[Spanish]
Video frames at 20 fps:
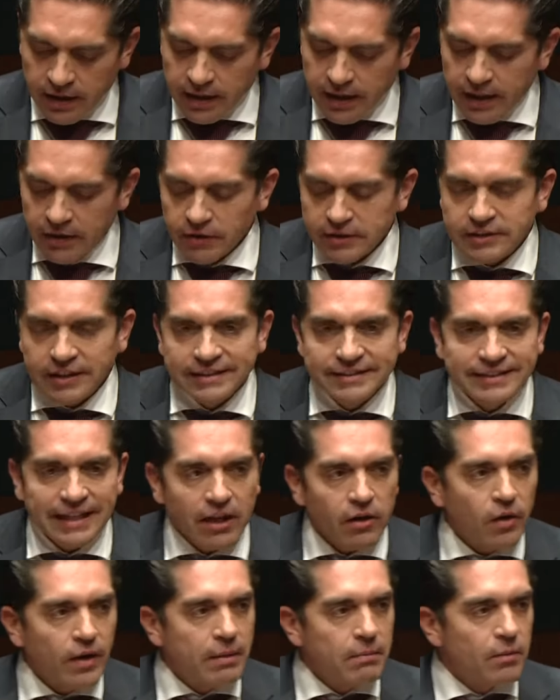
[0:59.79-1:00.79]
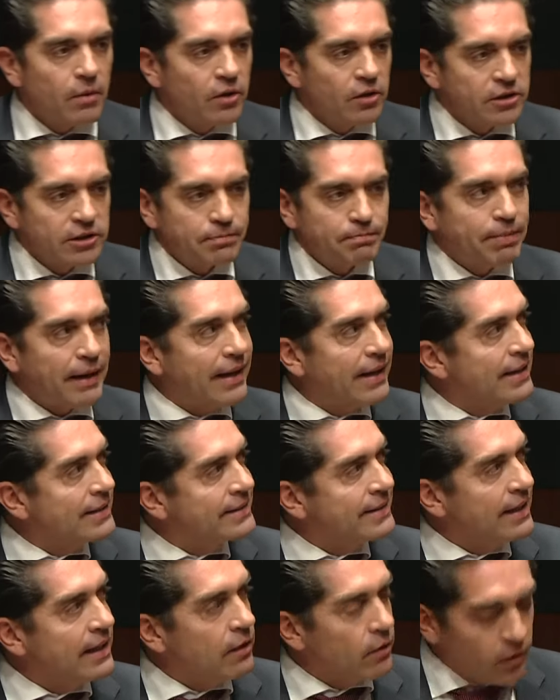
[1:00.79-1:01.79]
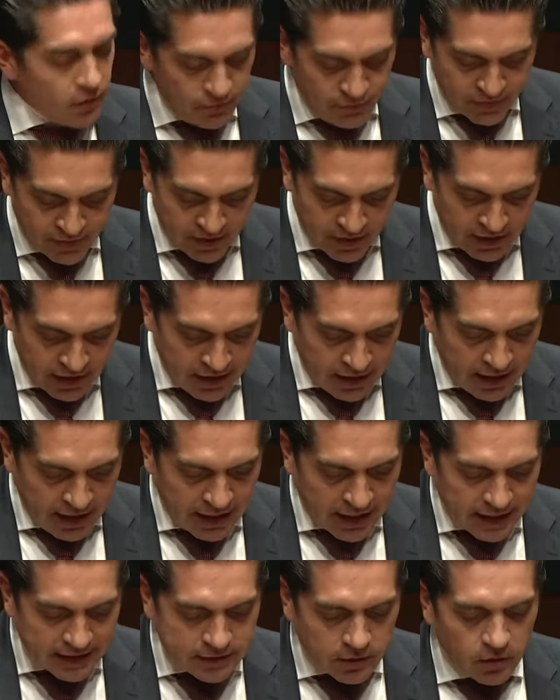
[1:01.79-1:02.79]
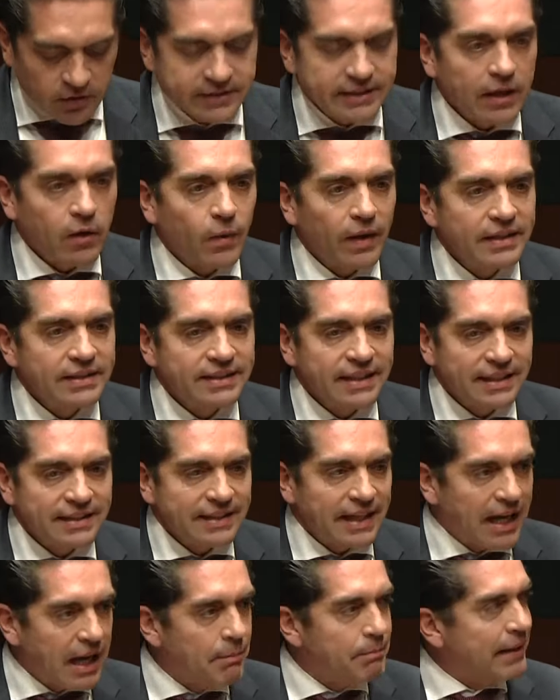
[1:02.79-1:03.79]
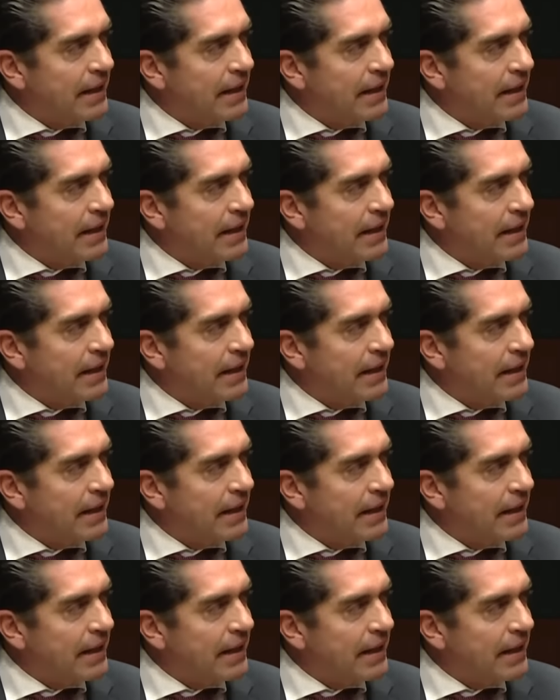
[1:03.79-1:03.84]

En nuestro estado hemos padecido las consecuencias de la